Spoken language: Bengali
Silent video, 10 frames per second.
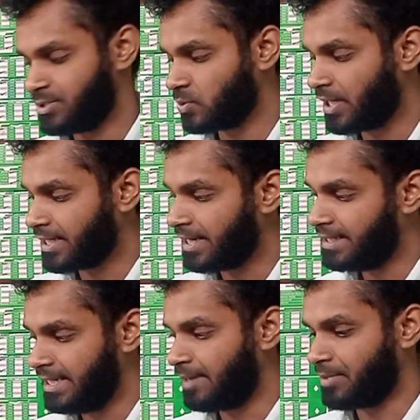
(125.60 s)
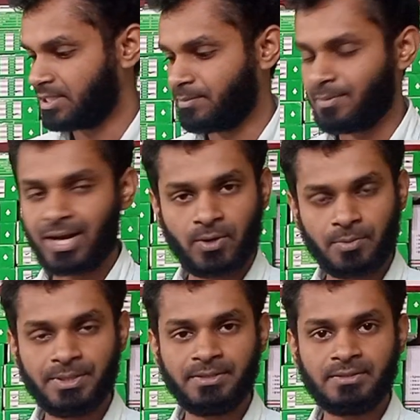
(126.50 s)
এই চুলাটা নিলে আপনাদের ভালো
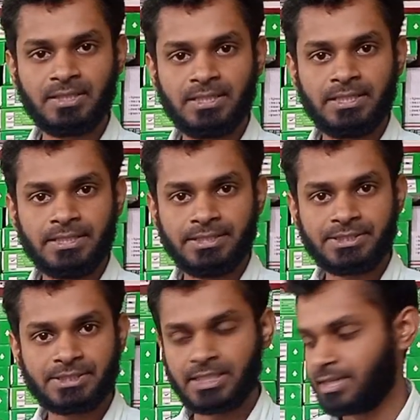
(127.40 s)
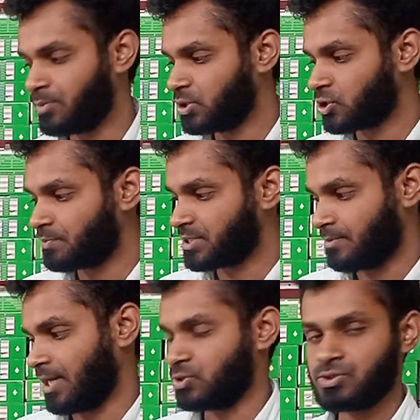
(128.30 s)
হবে স্টিলের মধ্যে
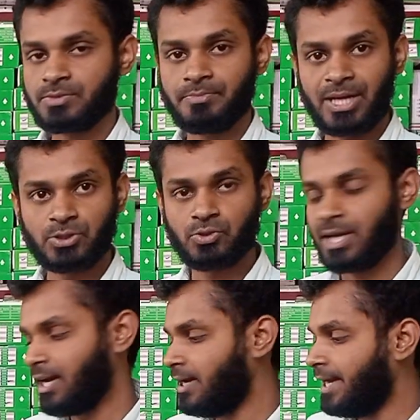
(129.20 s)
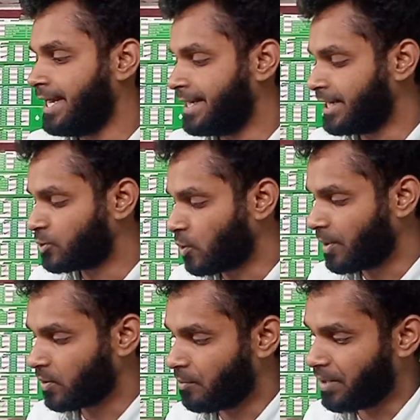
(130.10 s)
সবচাতে ভালো ভালো চুলা এটা
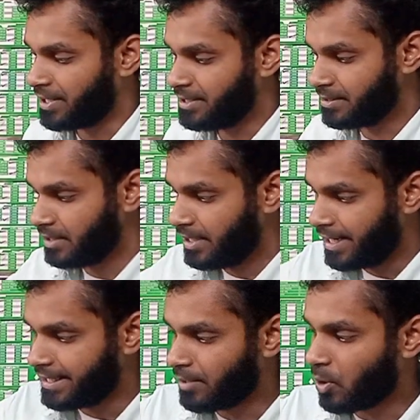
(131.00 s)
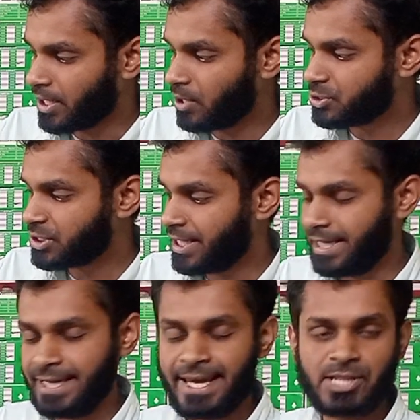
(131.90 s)
টপার কোম্পানির এটার মডেল হচ্ছে
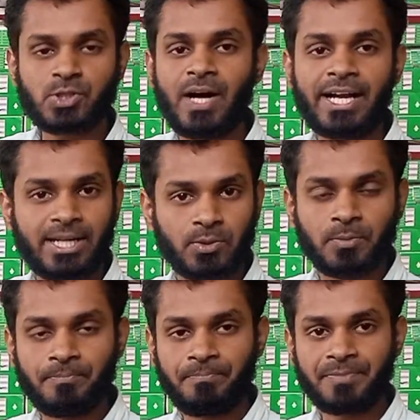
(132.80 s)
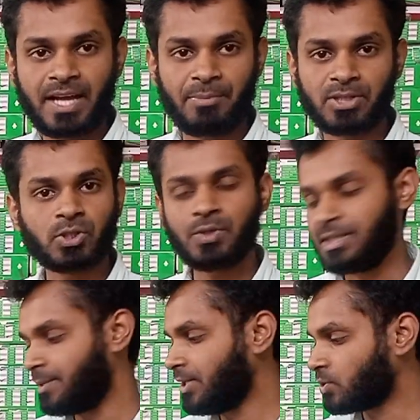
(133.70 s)
এ একশো আঠারো আপনারা
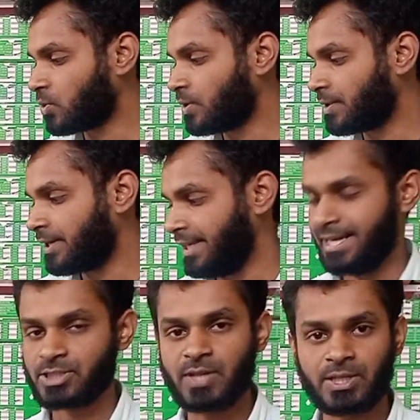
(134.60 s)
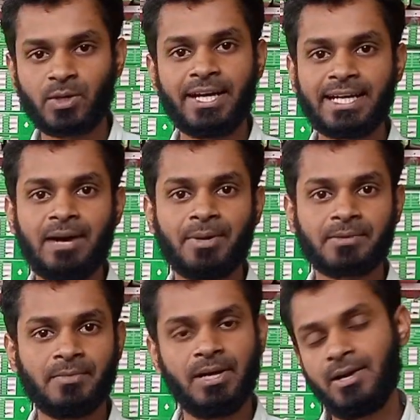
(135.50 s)
যখন নেবেন তখন এ একশো আঠারো লেখা
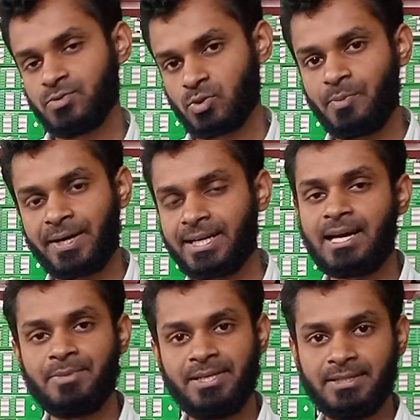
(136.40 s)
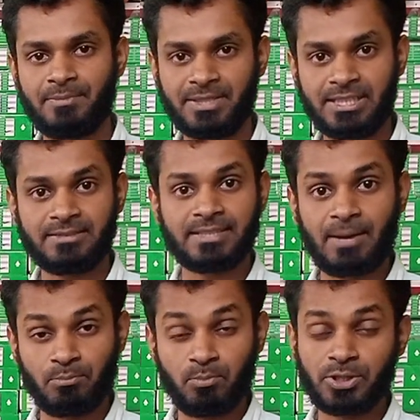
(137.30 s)
আমাকে ছবি পাঠালে আমি আপনাদের
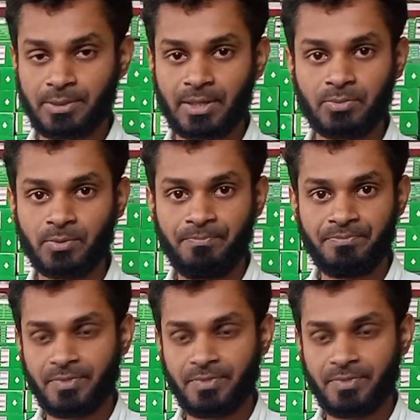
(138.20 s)
দাম বলতে পারবো